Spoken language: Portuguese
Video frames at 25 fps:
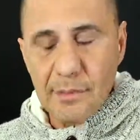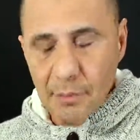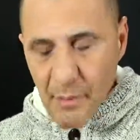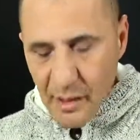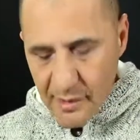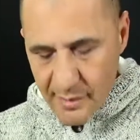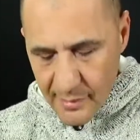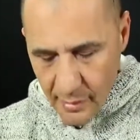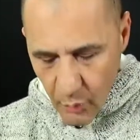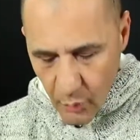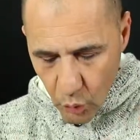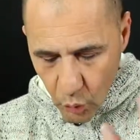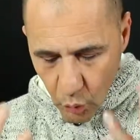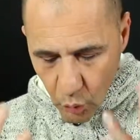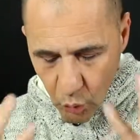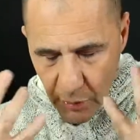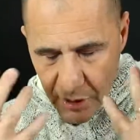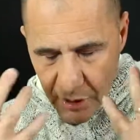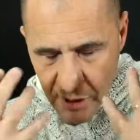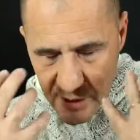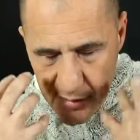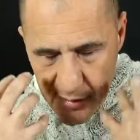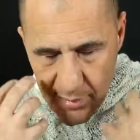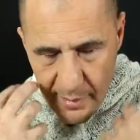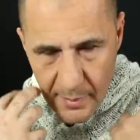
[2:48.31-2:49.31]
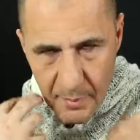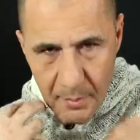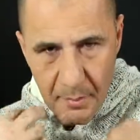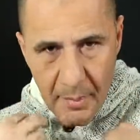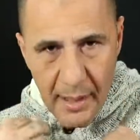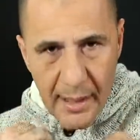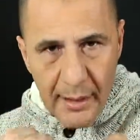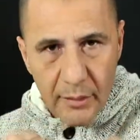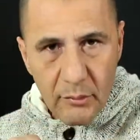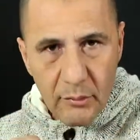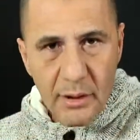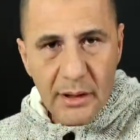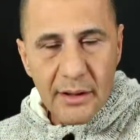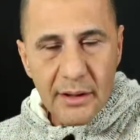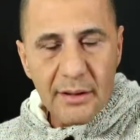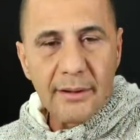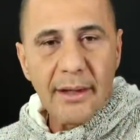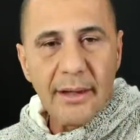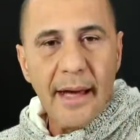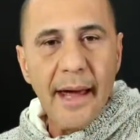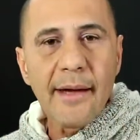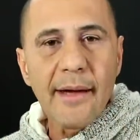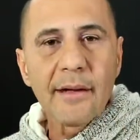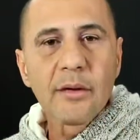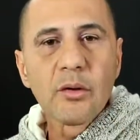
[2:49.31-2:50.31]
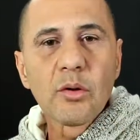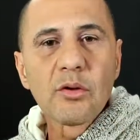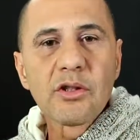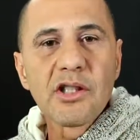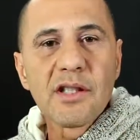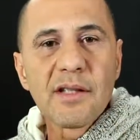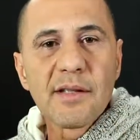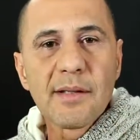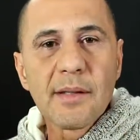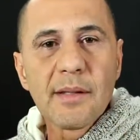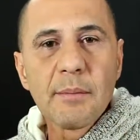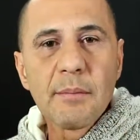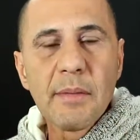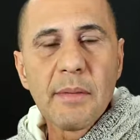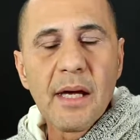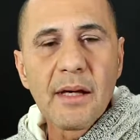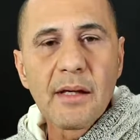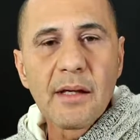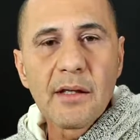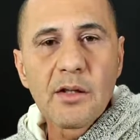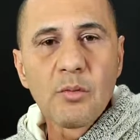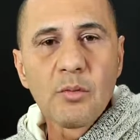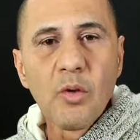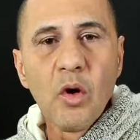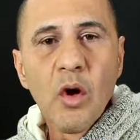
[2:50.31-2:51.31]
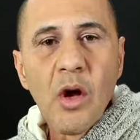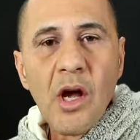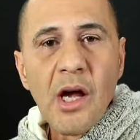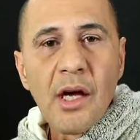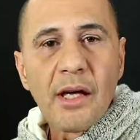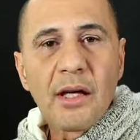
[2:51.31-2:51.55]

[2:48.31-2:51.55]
mas é o conhecimento interno de si mesmo